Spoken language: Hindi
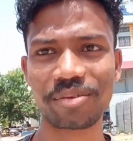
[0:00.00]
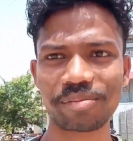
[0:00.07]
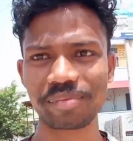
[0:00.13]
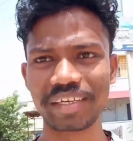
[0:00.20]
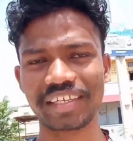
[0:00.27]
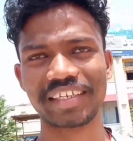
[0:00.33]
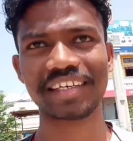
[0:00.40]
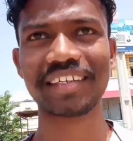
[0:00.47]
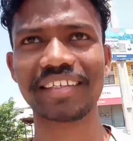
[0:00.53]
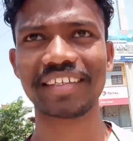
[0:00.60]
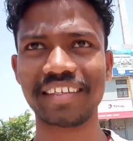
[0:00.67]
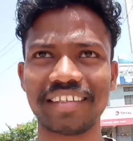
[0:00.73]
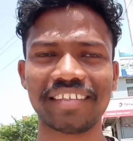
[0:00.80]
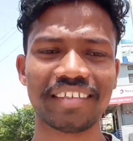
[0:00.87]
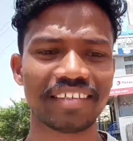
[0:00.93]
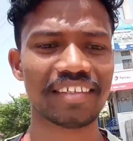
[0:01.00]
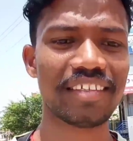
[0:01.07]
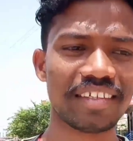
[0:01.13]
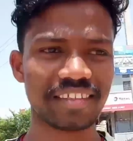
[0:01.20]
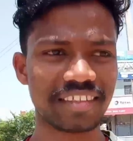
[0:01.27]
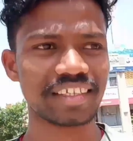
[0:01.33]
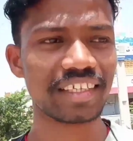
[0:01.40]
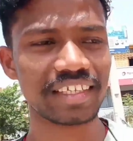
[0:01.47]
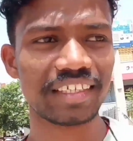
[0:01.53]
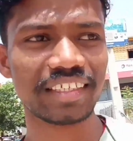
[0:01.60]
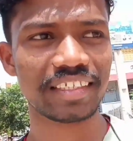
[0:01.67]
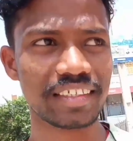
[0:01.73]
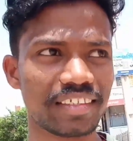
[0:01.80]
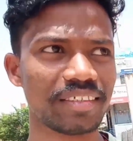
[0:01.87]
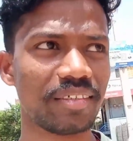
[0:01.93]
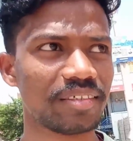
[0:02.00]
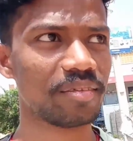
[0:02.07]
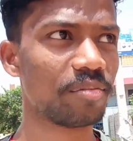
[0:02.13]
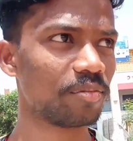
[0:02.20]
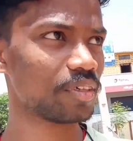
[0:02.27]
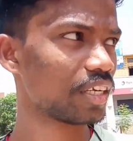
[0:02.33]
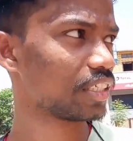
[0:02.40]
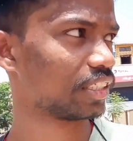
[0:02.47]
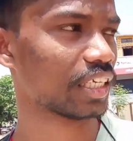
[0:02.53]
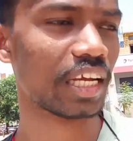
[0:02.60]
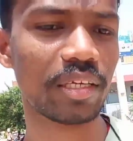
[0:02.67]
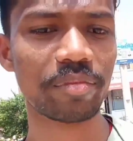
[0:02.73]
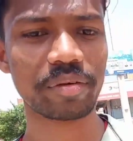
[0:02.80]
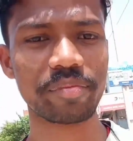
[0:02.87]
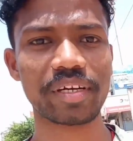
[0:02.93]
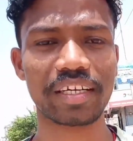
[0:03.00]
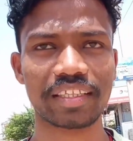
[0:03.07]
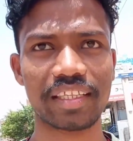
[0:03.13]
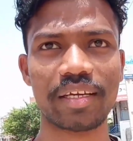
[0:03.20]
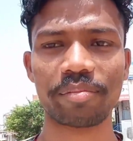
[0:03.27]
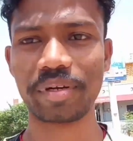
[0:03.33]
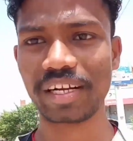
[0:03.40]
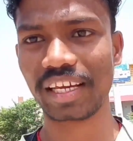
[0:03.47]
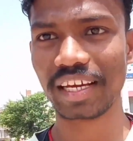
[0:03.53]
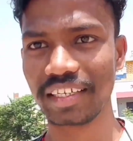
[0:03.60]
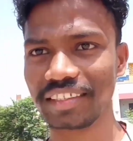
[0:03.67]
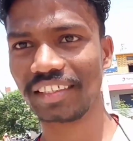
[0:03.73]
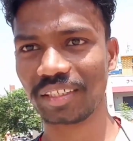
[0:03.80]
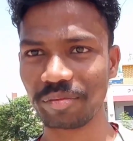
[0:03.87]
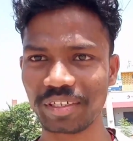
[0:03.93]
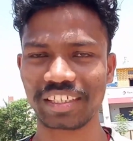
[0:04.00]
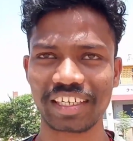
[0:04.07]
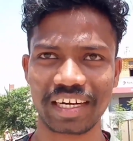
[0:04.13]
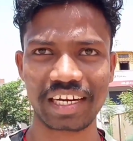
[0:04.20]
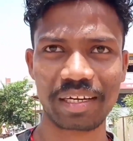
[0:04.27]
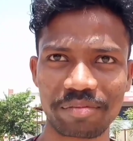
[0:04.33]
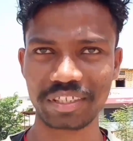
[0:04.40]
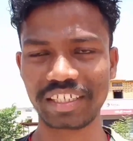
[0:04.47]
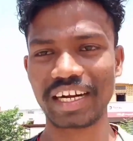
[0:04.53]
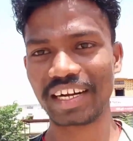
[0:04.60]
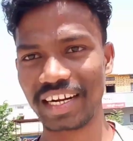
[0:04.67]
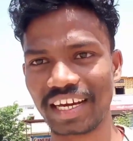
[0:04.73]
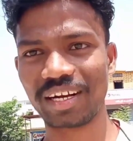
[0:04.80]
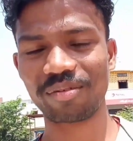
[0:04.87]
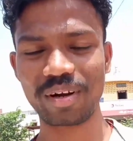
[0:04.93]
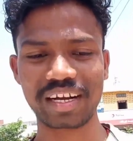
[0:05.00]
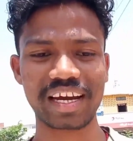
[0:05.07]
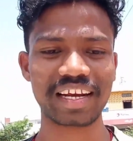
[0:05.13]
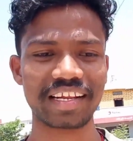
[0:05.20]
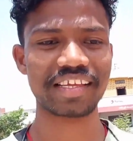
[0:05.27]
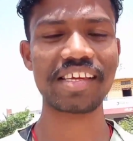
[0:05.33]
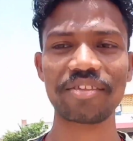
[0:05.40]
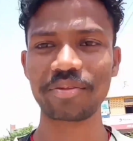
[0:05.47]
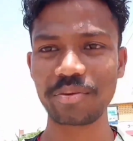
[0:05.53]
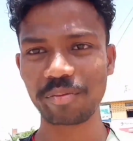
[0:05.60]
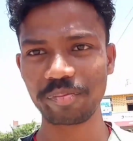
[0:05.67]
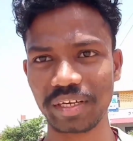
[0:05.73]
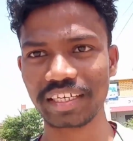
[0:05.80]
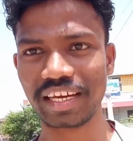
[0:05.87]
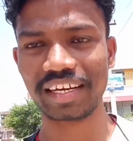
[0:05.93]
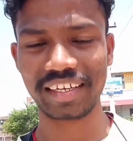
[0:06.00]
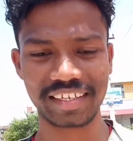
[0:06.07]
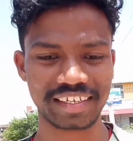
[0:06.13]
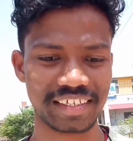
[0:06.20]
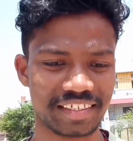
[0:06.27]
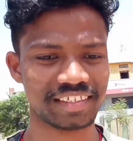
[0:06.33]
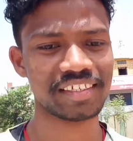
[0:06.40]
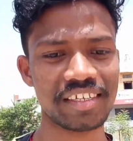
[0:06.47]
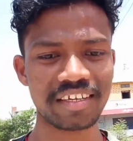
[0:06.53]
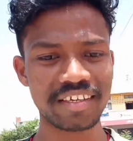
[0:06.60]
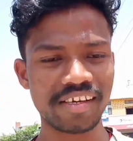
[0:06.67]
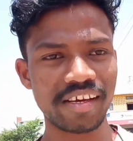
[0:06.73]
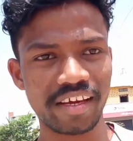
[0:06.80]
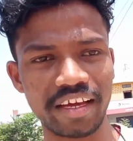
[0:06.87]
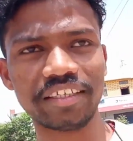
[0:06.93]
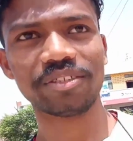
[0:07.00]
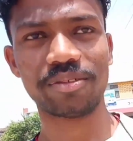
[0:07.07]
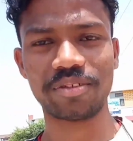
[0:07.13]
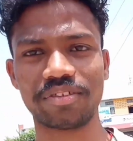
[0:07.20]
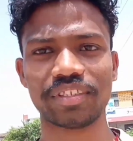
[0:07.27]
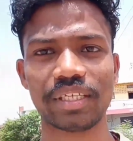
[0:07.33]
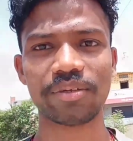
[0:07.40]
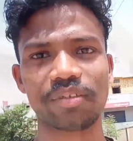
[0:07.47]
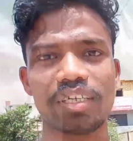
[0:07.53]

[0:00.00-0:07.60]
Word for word: तो देखते हैं आगे क्या है क्या नहीं मैं तो पहली बार आया इस जगह में तो आगे मेरे को कुछ नहीं पता तो